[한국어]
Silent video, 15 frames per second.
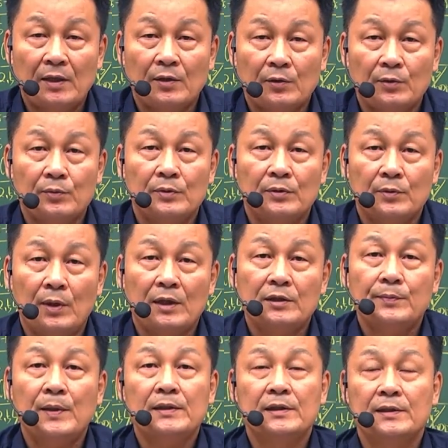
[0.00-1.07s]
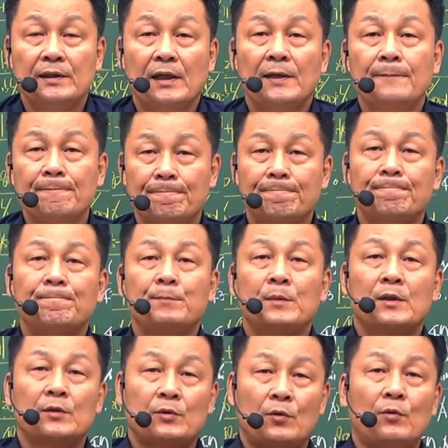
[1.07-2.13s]
여러분 또 학습하실 때
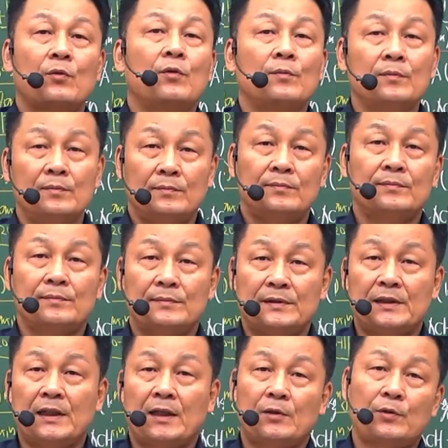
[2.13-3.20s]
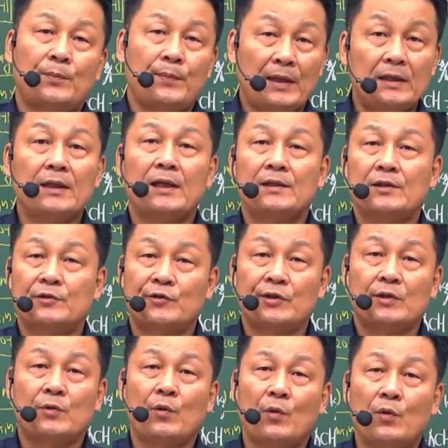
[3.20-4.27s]
조금 이해가 더 빨리 가실 수
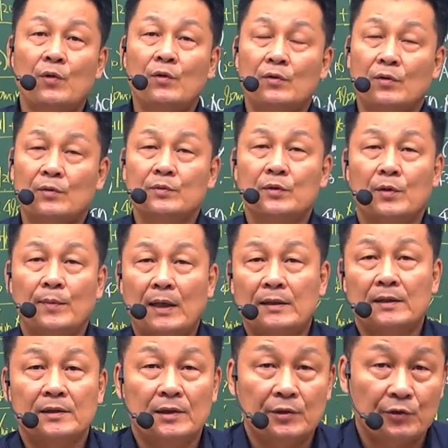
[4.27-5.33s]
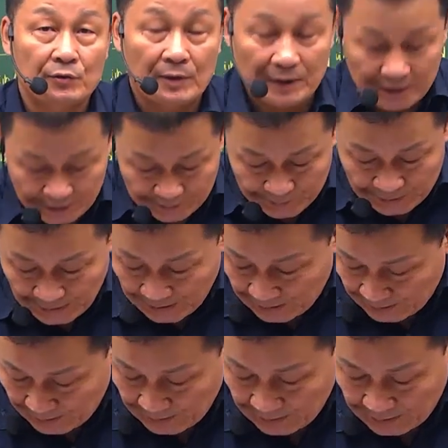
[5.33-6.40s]
있고 여러분 거 만드실 수가 있습니다.
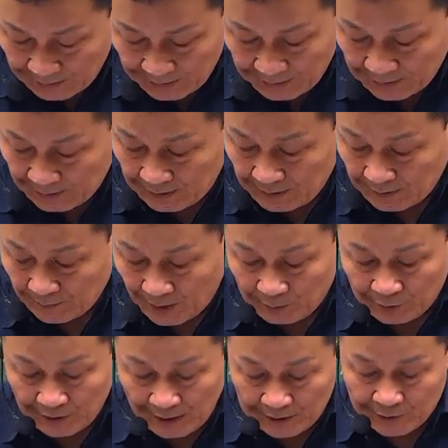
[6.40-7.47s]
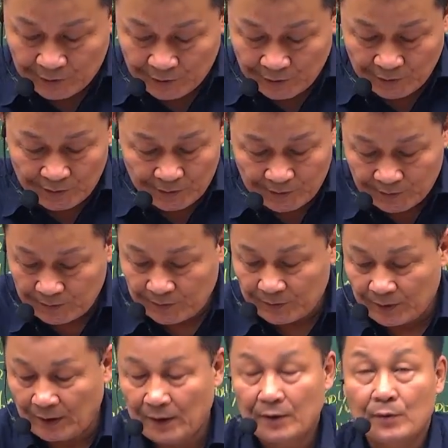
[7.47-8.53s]
마무리 하셔서
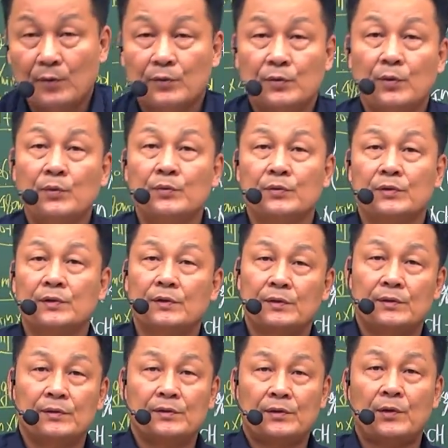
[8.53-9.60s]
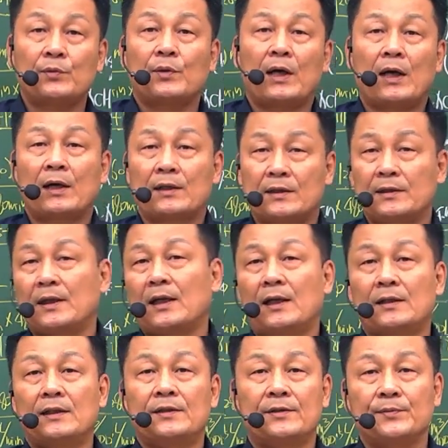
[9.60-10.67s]
꼭 좋은 성과
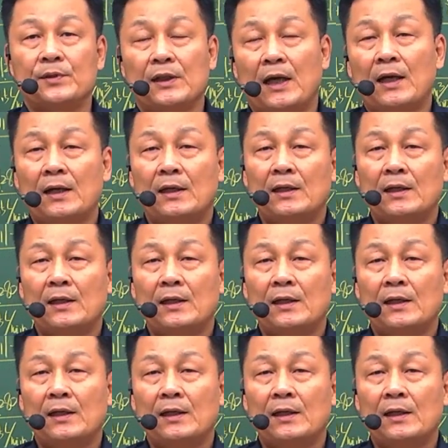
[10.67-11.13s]
기대하겠습니다.